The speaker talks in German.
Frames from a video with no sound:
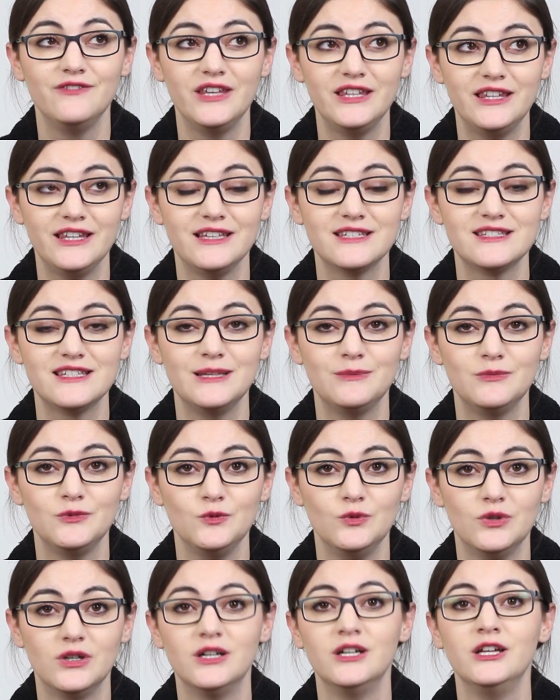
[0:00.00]
Wichtig ist
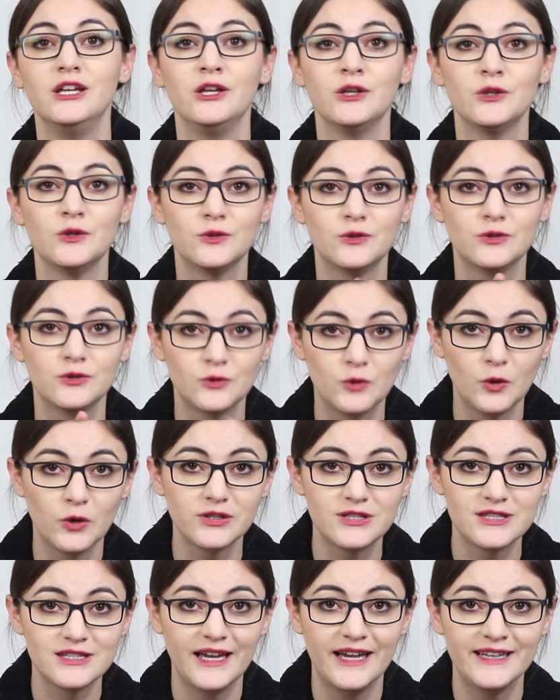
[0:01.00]
eben nur,
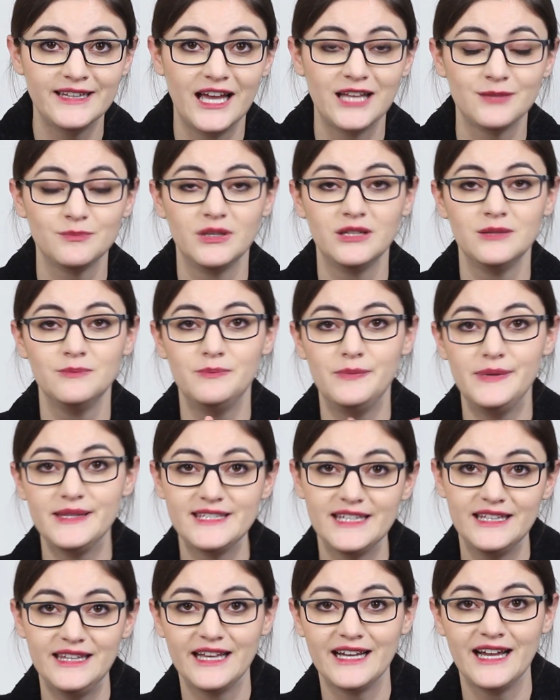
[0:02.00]
kurz einatmen,
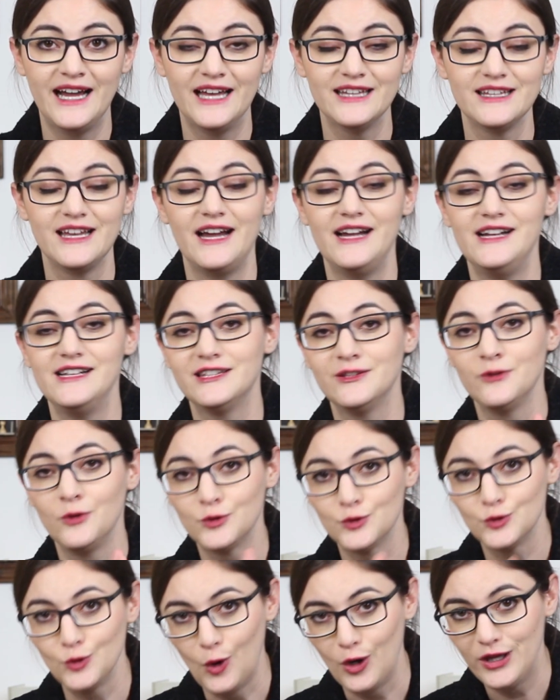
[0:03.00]
bisschen länger anhalten
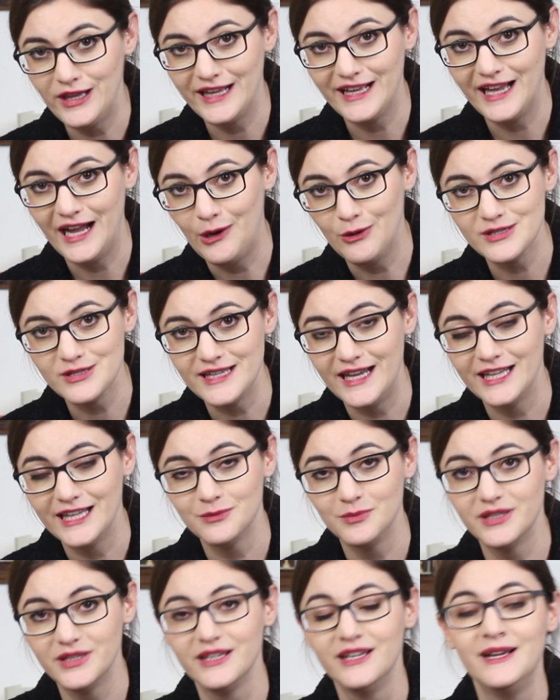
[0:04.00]
und noch länger
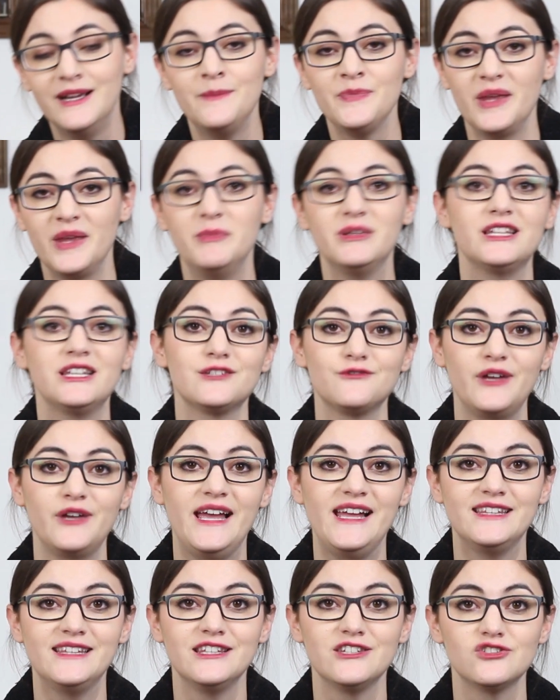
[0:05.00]
ausatmen, damit das
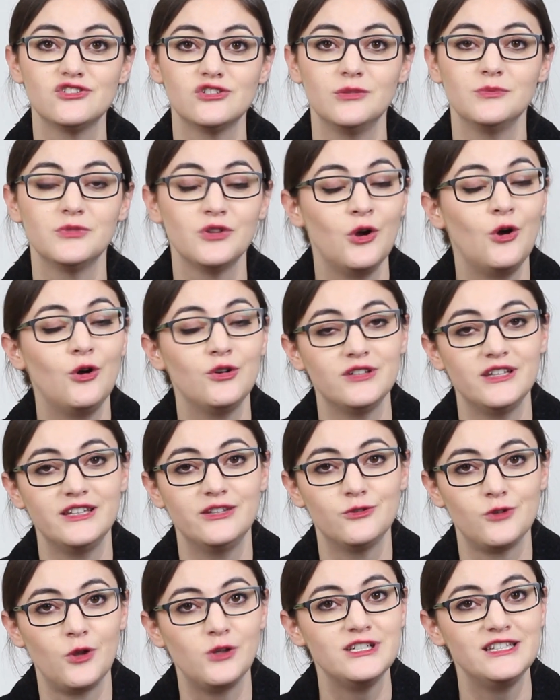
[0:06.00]
Verhältnis stimmt und
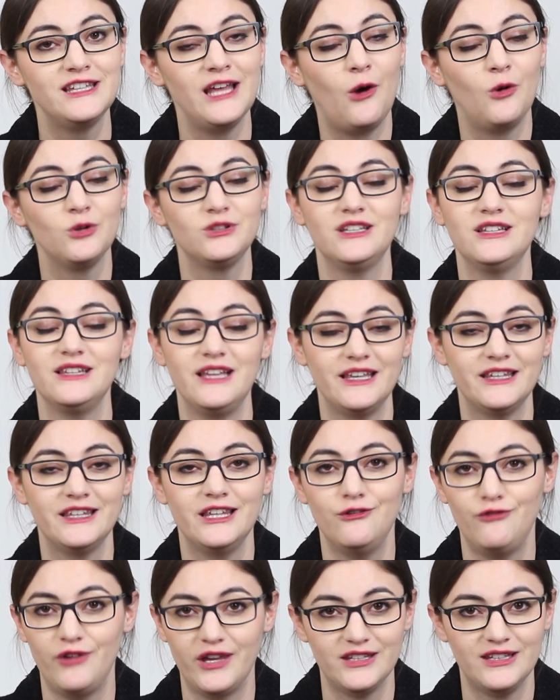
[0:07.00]
dann solltet ihr auch den
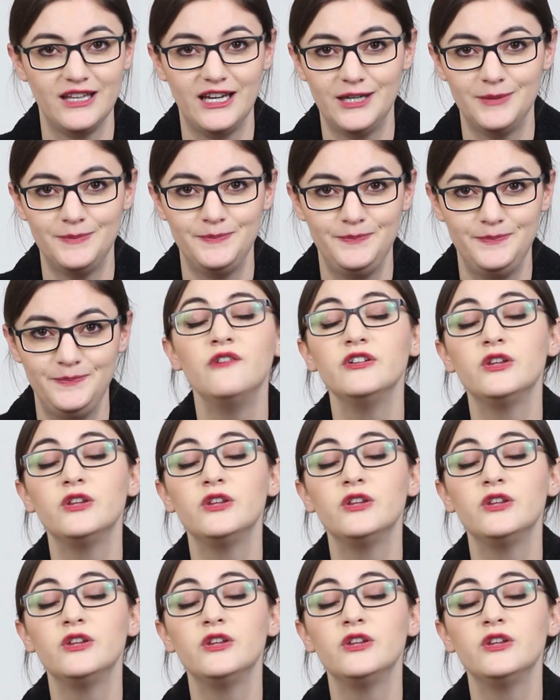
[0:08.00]
gleichen Effekt haben.